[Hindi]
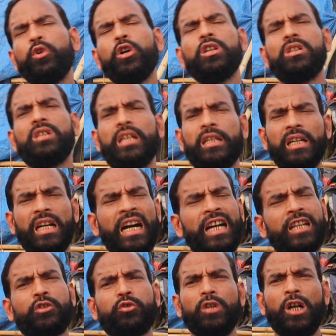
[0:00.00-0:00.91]
वो देखिए
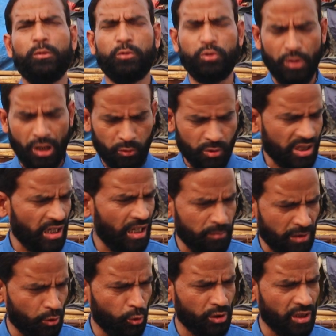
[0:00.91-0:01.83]
हर चुनाव चुनाव तो
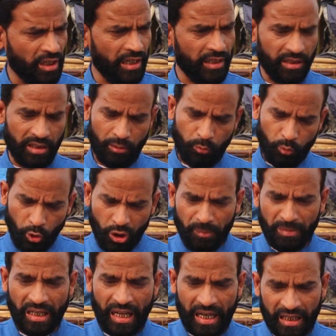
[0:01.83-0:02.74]
साल भर होते रहते हैं
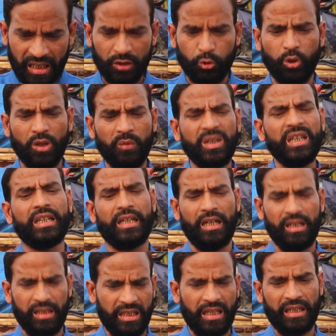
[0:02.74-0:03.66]
कुल मिलाकर
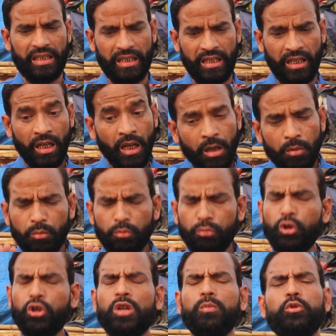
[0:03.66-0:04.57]
ध्रुवीकरण करके
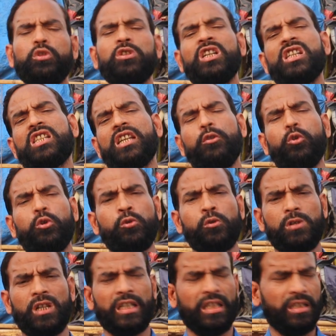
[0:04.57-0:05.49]
मुख्य मुद्दे से
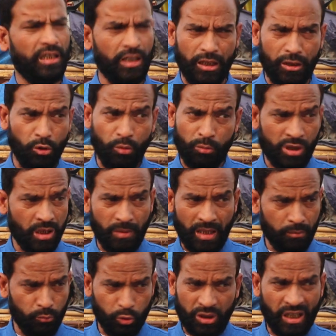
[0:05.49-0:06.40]
लोगों को हटाते हिंदू
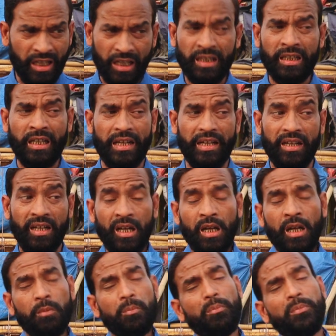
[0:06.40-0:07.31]
मुसलमान मुद्दा नहीं
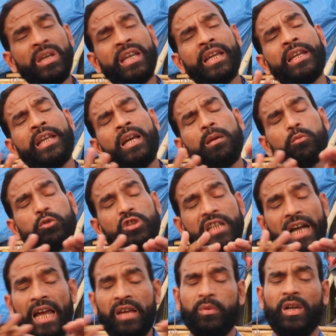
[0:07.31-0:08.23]
है मेन है
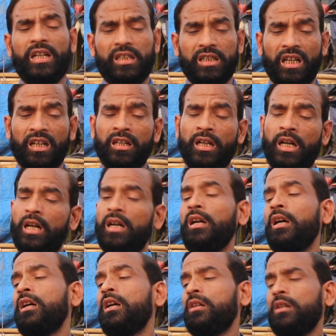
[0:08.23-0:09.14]
डाइवर्ट करना
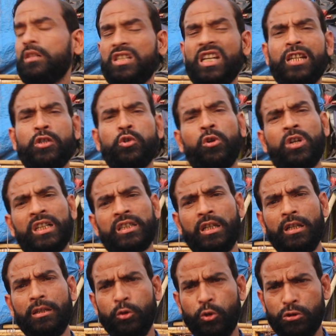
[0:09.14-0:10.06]
सरसों का
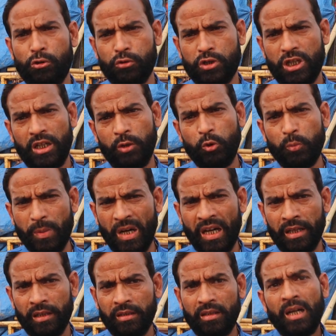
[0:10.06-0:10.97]
तेल 200 से
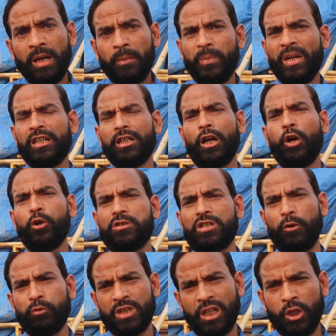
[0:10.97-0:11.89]
ऊपर पेट्रोल
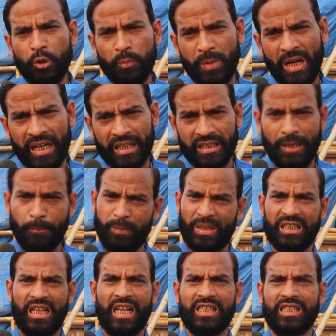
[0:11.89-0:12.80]
100 से ऊपर जब
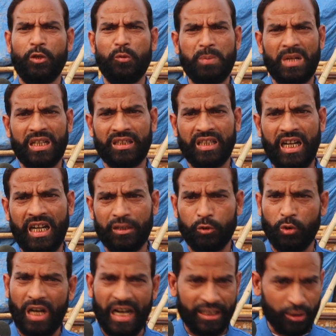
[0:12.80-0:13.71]
50 से ऊपर था
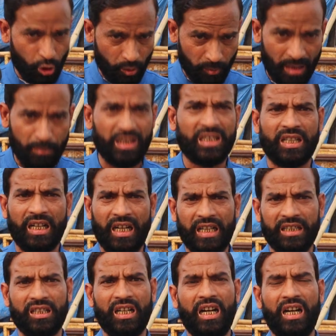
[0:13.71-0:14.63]
तो हाई तोबा मच
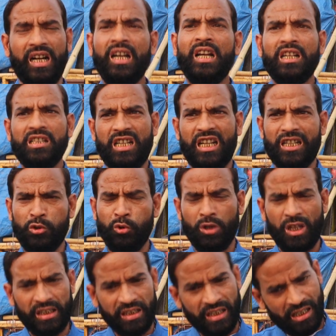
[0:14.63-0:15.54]
रहा था
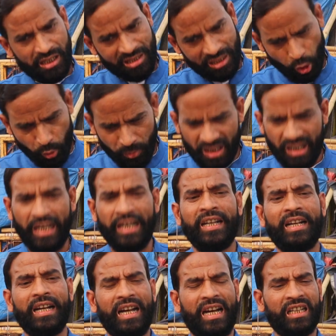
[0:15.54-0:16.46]
सरसों का तेल 100 भी
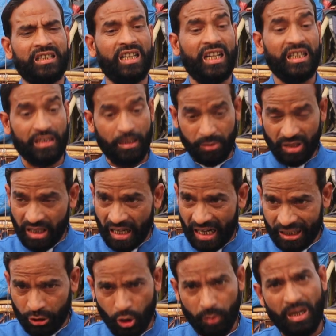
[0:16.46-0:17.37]
नहीं गया था तभी
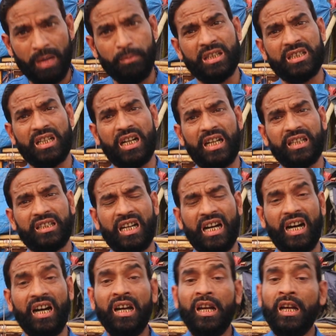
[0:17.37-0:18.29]
हाई तोबा मच रहा
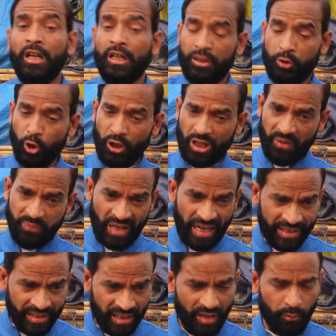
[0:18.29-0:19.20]
था जो
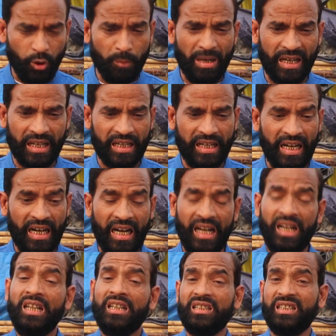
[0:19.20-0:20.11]
रिफाइंड है वो बढ़
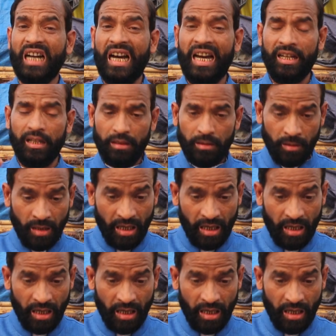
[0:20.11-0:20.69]
गया दाल